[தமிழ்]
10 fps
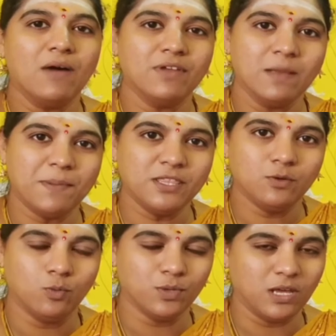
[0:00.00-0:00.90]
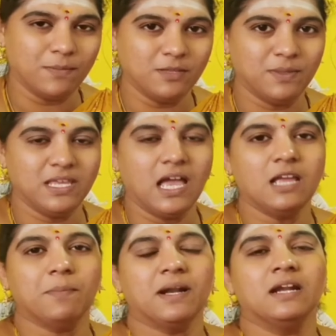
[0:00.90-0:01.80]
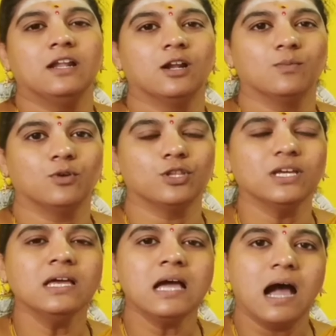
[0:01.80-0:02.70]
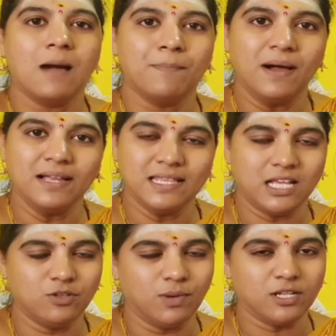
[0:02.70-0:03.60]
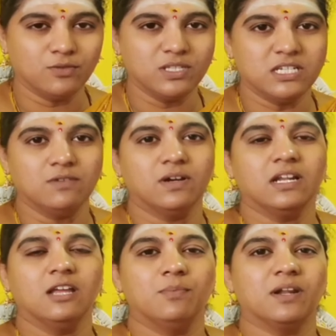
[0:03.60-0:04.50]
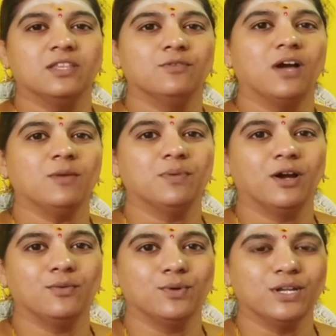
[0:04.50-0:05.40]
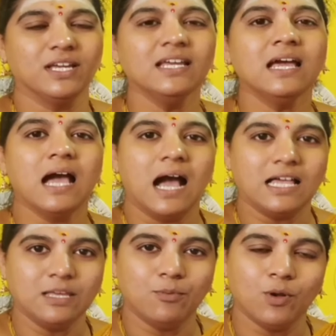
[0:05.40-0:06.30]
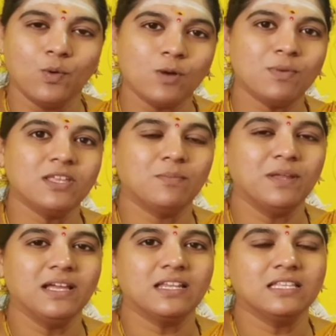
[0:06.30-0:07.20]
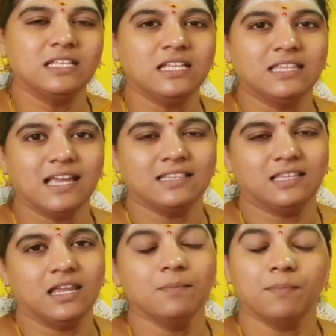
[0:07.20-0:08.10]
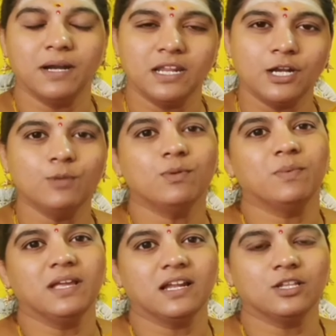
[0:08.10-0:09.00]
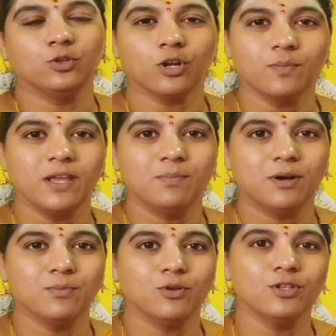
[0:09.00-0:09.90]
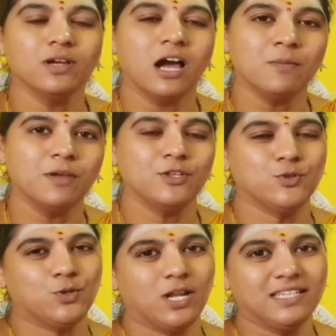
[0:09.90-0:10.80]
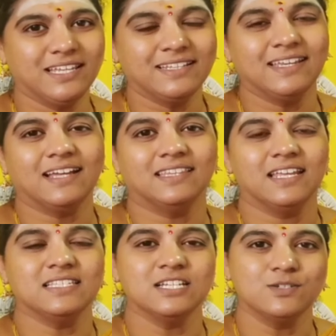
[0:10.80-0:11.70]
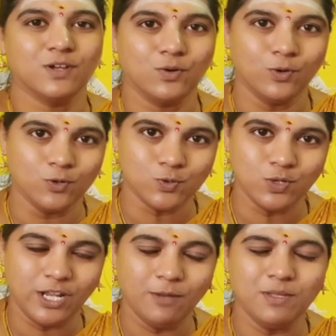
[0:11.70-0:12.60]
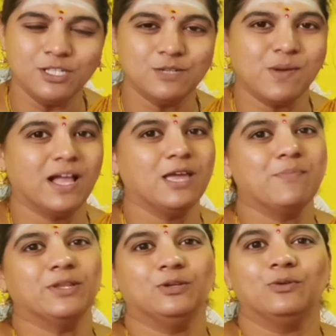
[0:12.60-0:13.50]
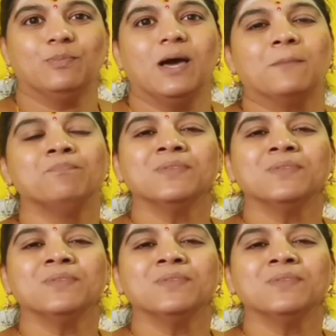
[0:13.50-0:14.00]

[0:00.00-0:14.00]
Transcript: அவரே பத் ஒன்பதாம் அதிபதியாகி பன்னெண்டில் இருக்கும் பொழுது அப்பாவுக்கு ஏதாவது மருத்துவ செலவுகள் ஏற்படுறதுக்கு வாய்ப்புகள் உண்டு அதே போல் ஒன்பது அப்படிங்கிறது தீர்த்த யாத்திரை பனிரெண்டும் அப்படிங்கிறது தொடர்பு ஏற்படும் பொழுது ஆன்மீக சுற்றுலா தீர்த்த யாத்திரை சென்று வரக்கூடிய ஒரு சூழ்நிலையையும் நிச்சயமாக ஏற்படுத்தி கொடுப்பார்